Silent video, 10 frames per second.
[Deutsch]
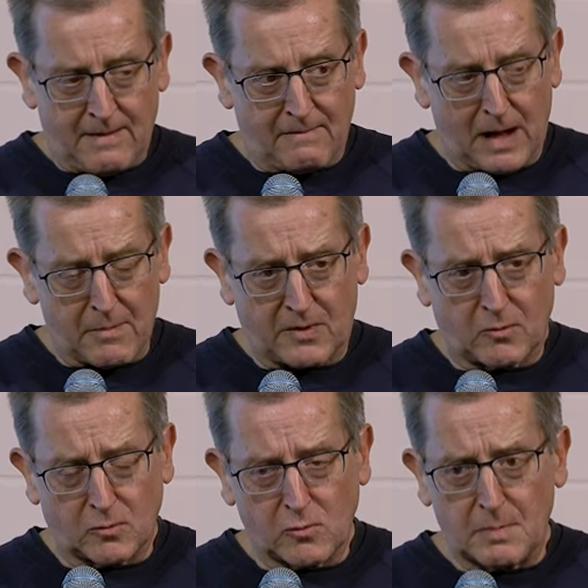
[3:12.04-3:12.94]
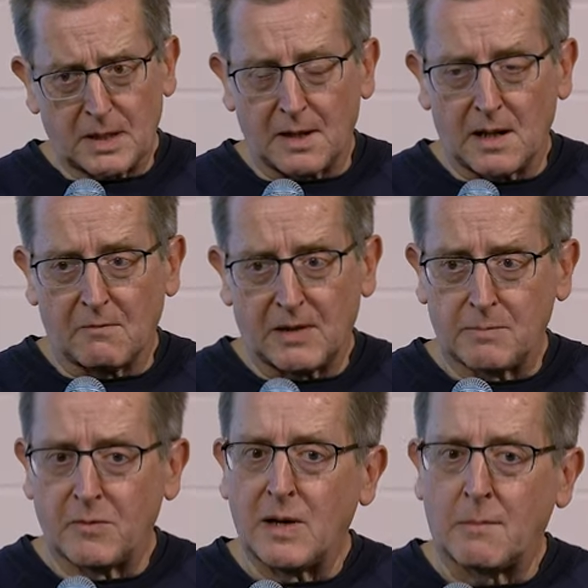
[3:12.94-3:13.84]
Wir haben es zu tun mit einer
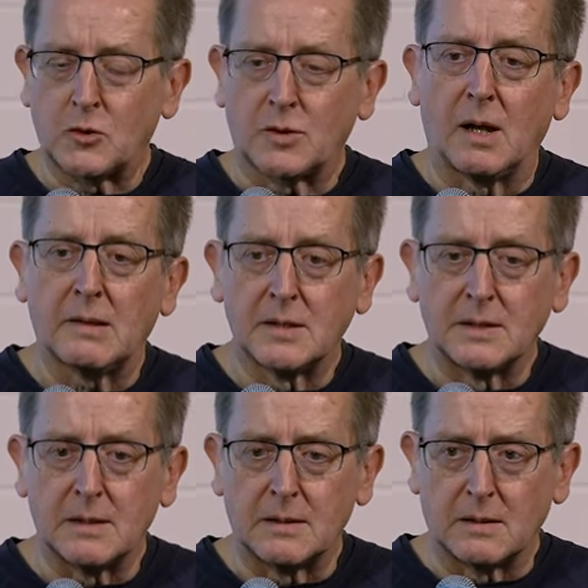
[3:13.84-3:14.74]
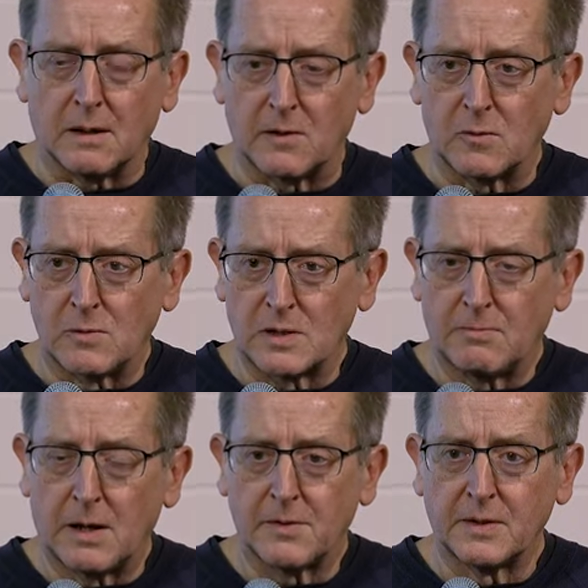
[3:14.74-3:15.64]
wettbewerbsstaatlichen
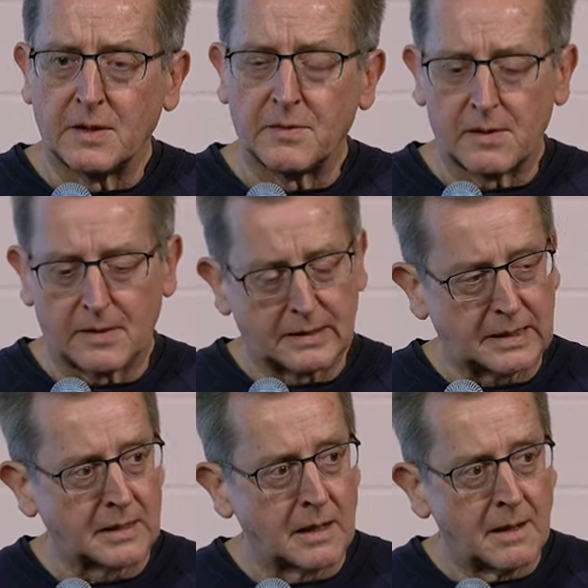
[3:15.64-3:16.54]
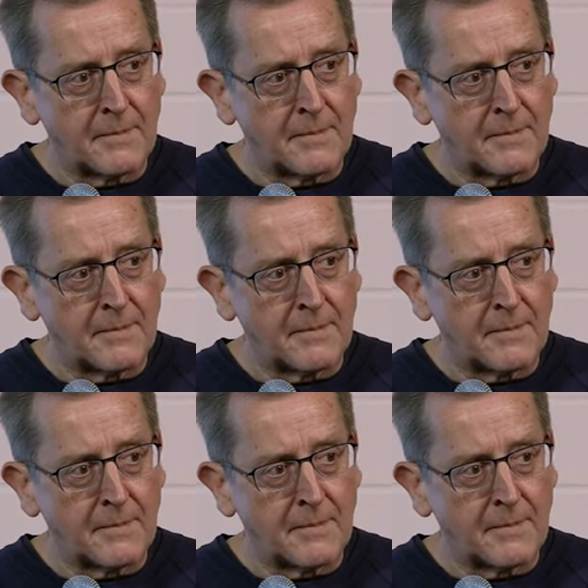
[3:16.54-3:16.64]
Integrationsweise, die sich seit den